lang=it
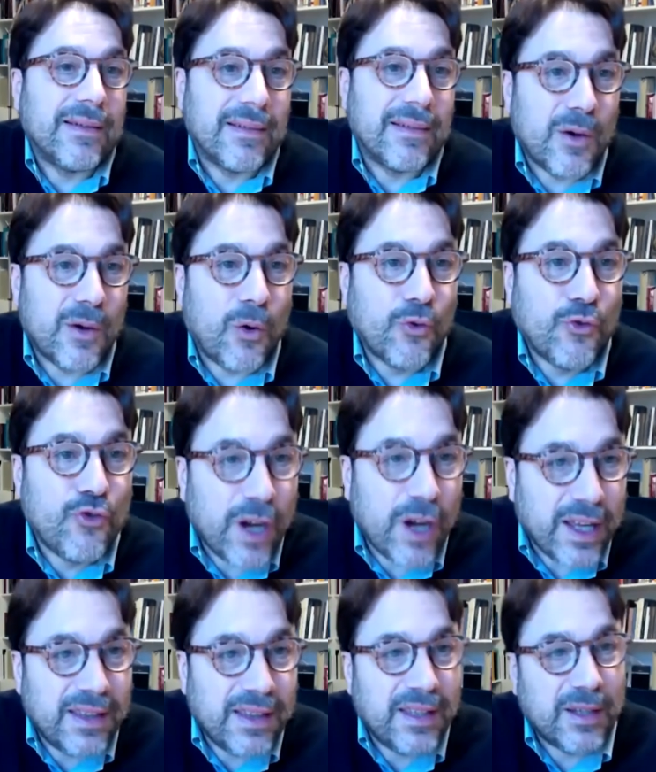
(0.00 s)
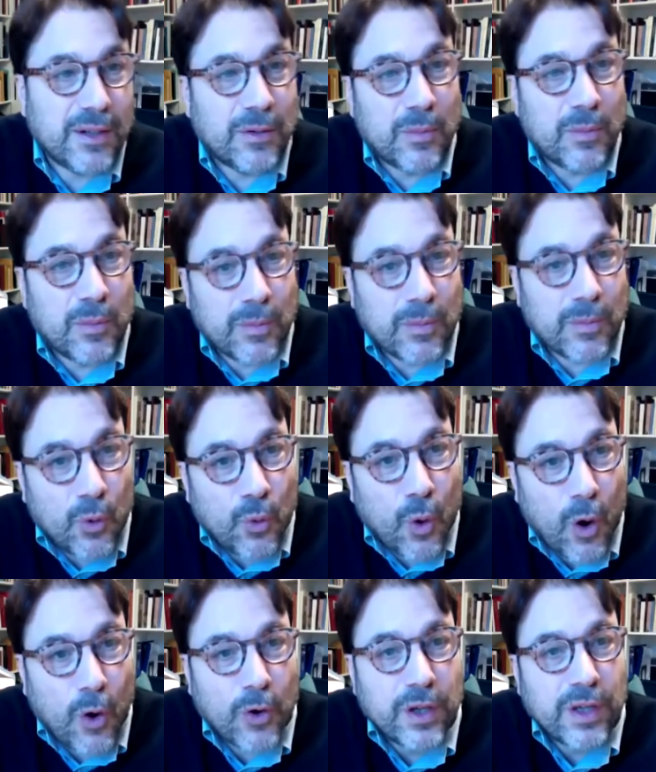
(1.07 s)
eh, oggetti o, o
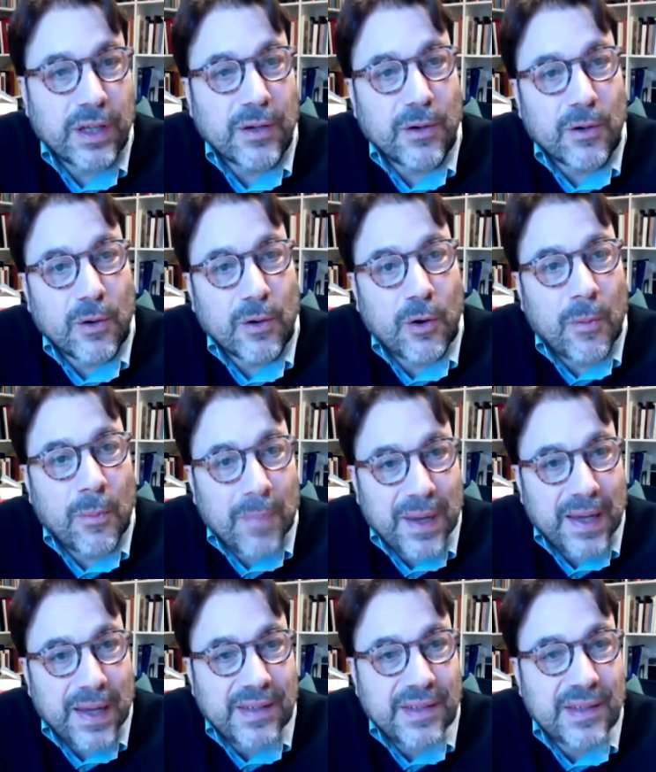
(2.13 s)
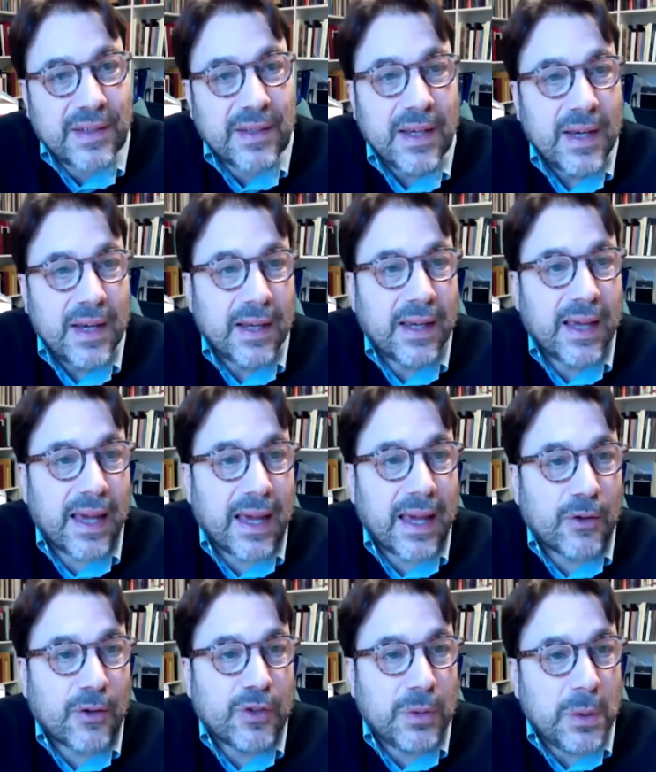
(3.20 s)
luoghi o complessi che
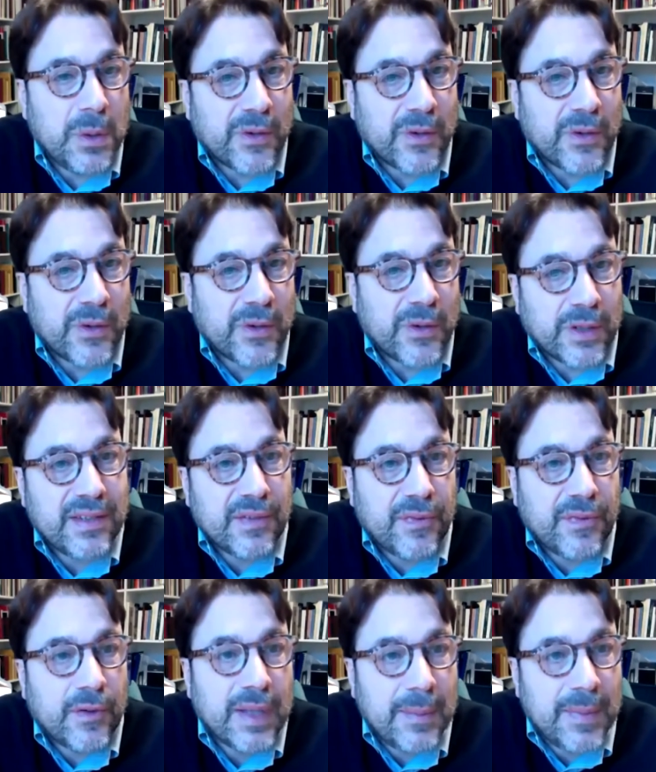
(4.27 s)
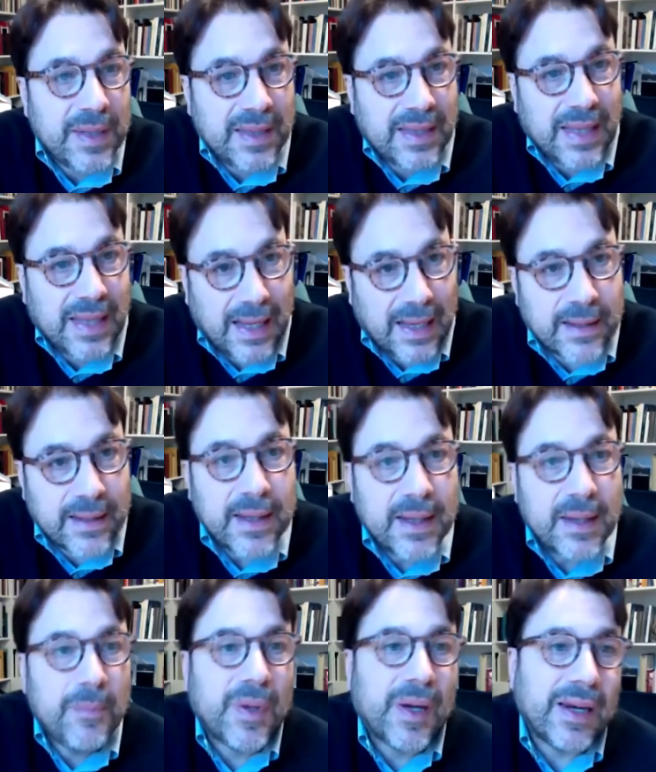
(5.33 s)
costituivano dei nessi
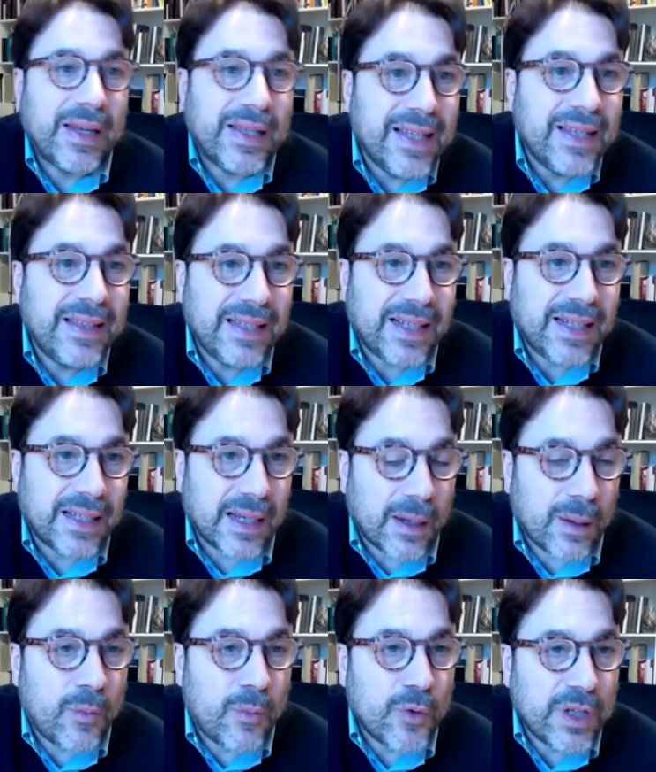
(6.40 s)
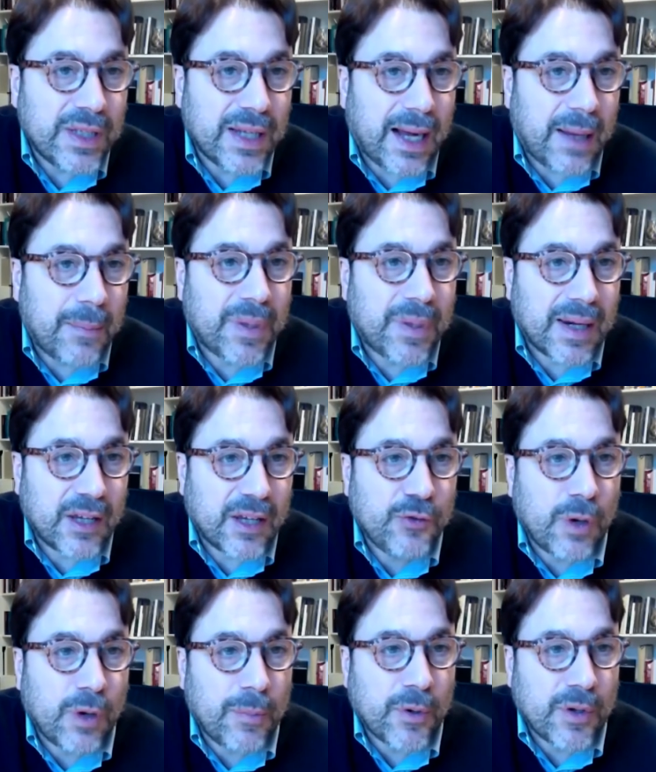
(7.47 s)
fondamentali per l'identità della comunità, per la
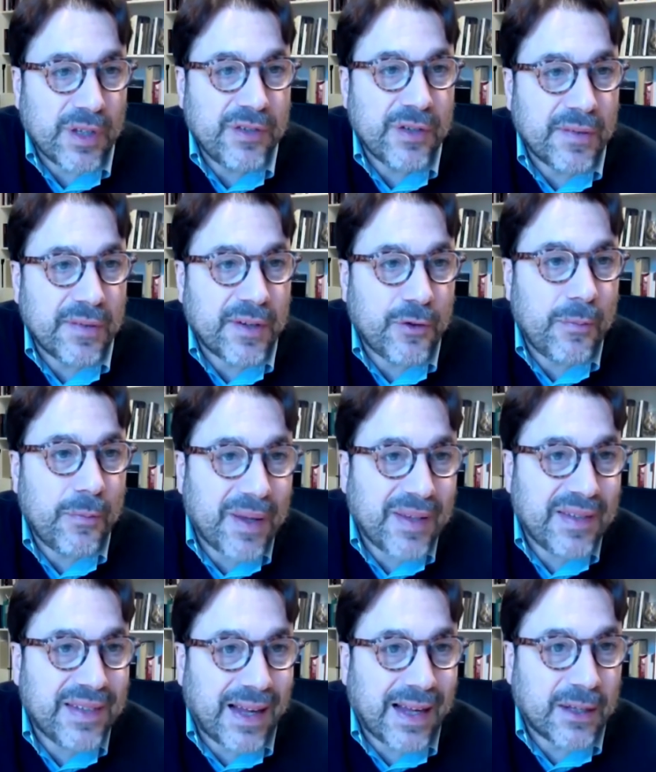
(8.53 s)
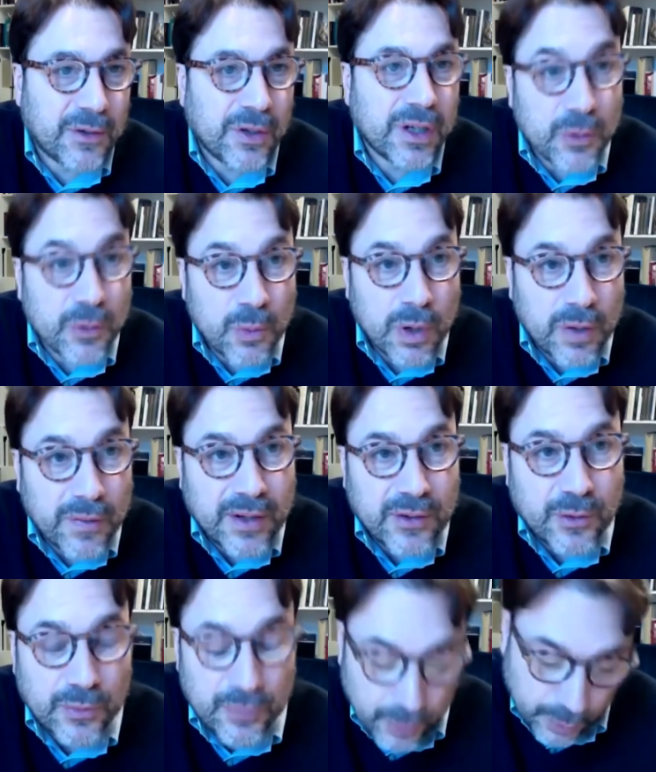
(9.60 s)
sua proiezione verso il passato e dunque
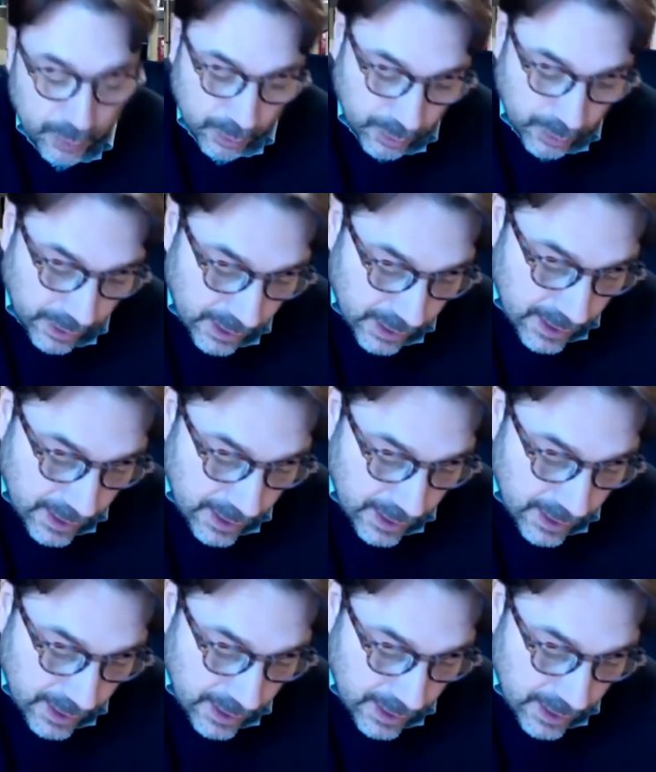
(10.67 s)
verso il futuro.